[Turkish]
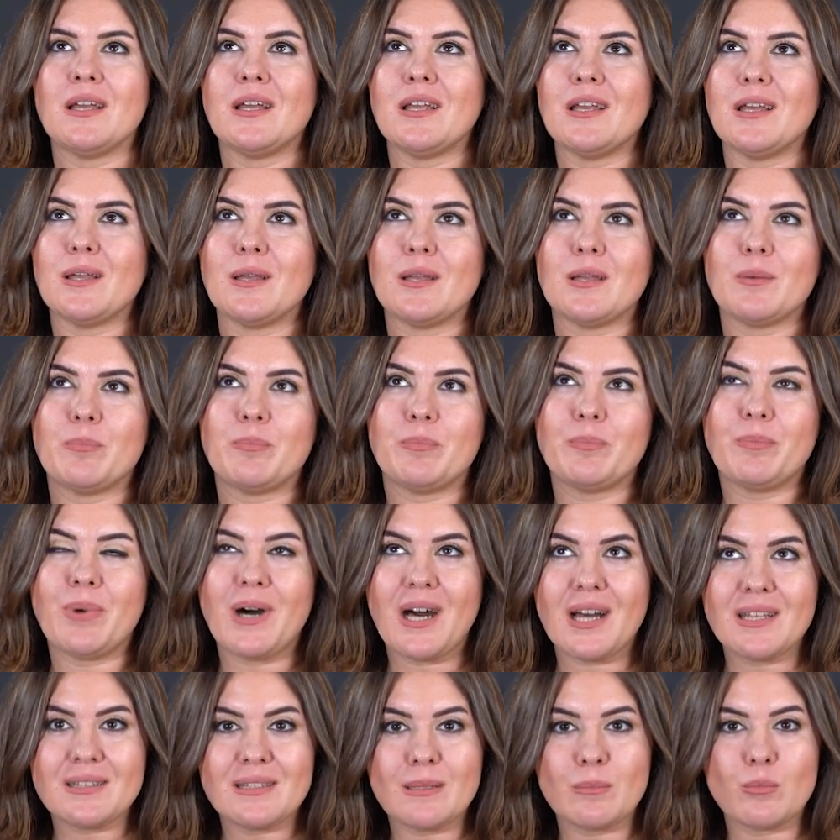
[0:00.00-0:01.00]
e,
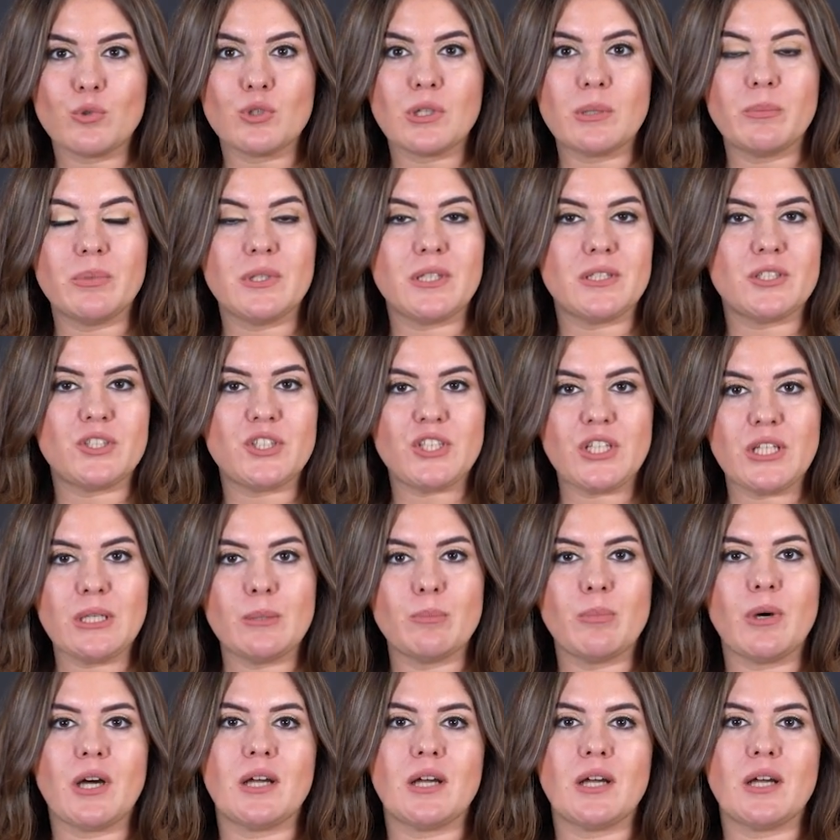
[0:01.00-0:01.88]
badem olabilir, çiğ